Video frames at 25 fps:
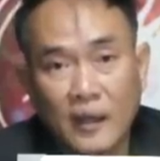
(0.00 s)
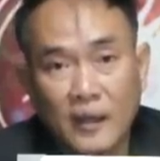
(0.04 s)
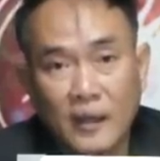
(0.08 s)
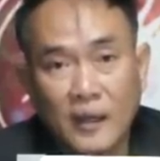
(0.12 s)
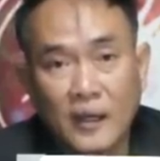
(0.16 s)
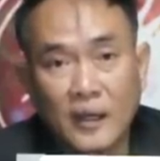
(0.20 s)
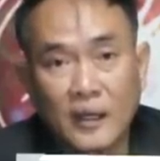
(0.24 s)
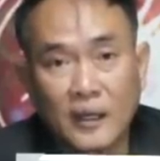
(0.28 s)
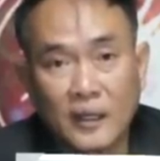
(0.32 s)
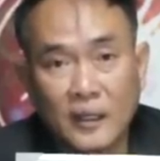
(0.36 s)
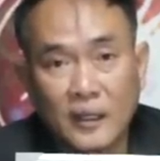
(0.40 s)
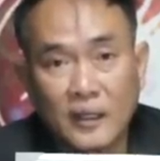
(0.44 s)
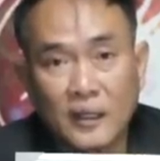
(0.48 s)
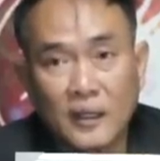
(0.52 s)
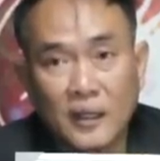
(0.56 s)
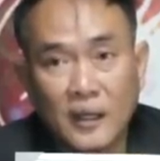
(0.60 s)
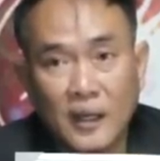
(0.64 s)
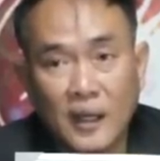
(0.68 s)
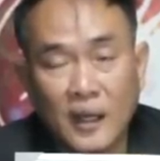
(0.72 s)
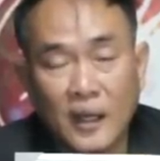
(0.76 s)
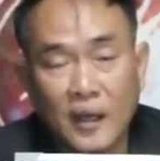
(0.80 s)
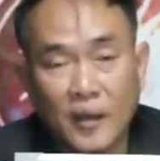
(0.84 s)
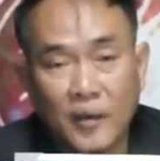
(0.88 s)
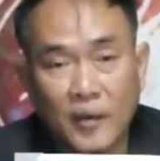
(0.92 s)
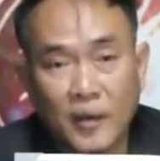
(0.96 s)
เกิดอ
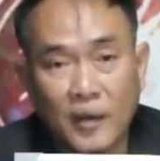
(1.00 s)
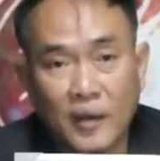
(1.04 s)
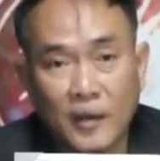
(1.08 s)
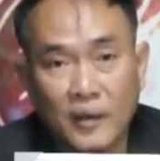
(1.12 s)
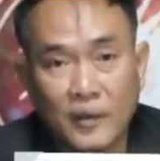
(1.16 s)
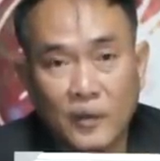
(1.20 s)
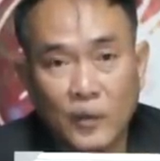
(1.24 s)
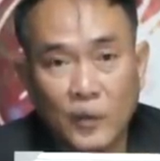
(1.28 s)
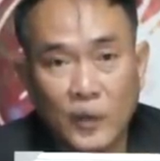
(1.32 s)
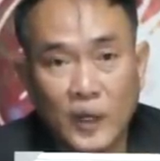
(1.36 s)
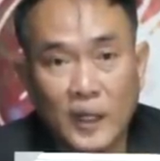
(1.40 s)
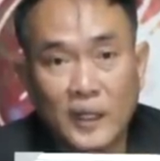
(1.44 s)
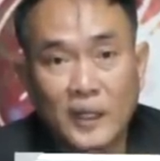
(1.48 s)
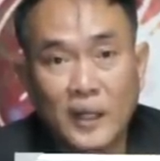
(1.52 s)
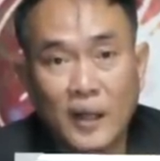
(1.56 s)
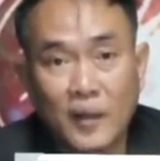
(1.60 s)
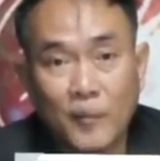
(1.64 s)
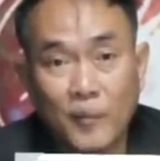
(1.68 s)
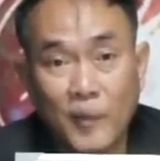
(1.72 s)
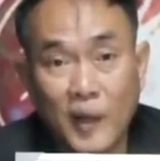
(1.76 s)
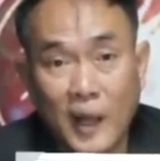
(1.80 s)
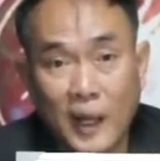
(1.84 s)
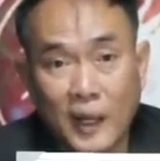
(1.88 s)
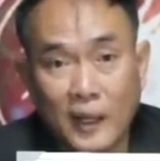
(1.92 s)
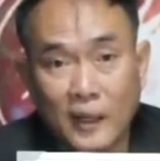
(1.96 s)
อยู่ใน
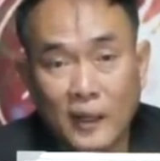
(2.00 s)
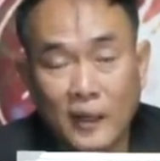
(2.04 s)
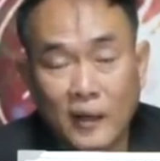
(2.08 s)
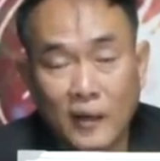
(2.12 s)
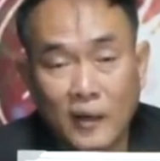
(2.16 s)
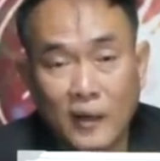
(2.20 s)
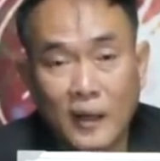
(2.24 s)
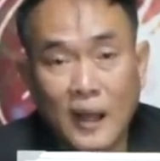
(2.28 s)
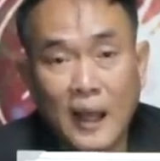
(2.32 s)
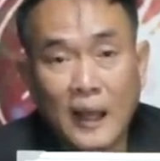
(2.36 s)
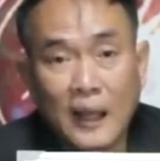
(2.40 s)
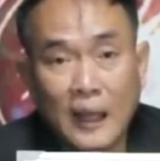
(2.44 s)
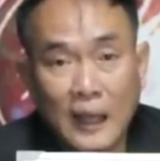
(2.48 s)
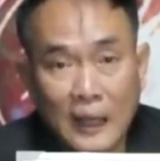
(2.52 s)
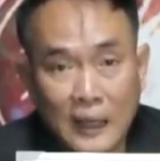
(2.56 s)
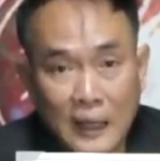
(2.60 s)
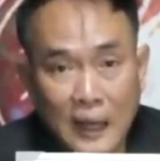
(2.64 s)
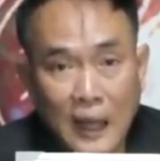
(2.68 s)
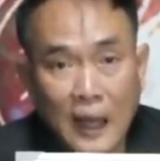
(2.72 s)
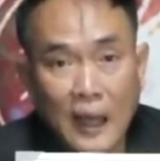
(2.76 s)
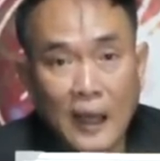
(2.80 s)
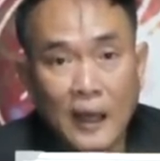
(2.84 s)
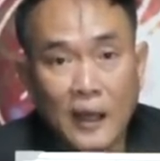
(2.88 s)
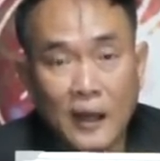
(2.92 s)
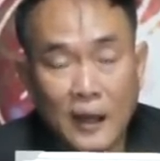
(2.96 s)
ตำแหน่งลัค
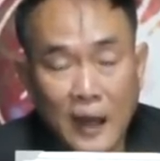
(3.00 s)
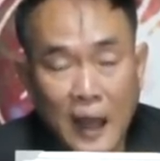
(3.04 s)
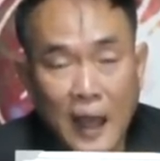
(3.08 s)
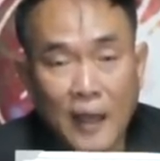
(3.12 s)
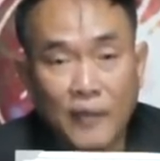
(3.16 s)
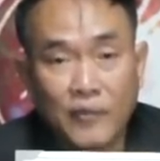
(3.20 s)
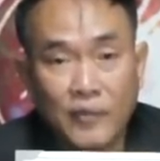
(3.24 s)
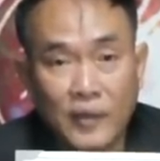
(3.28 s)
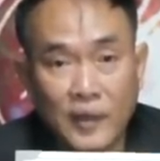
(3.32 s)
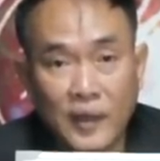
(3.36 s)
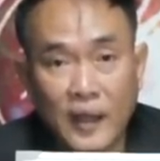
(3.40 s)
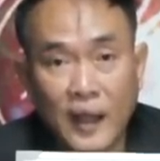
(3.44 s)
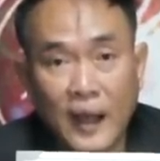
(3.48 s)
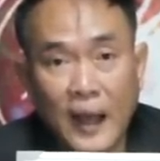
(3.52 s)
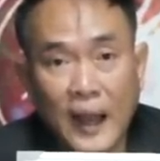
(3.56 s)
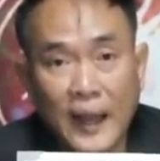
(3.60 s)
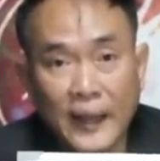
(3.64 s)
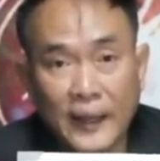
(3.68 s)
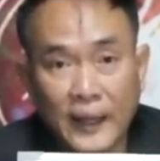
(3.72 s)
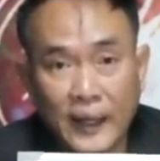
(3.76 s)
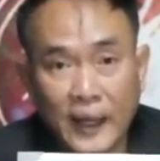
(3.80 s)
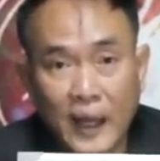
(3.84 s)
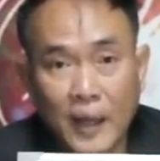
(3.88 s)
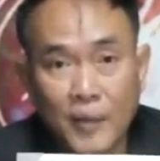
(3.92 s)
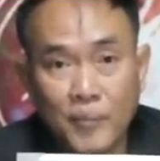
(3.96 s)
นาราศีอะไร
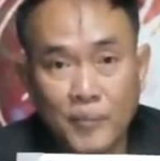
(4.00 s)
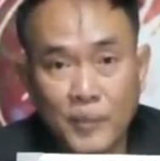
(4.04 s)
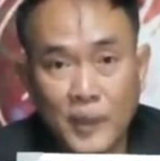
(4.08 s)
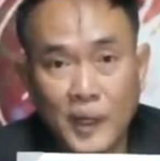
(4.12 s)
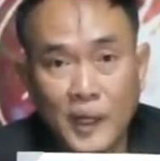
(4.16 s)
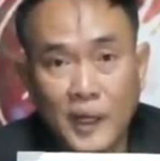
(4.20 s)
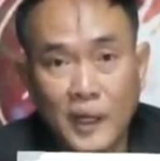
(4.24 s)
นะครับ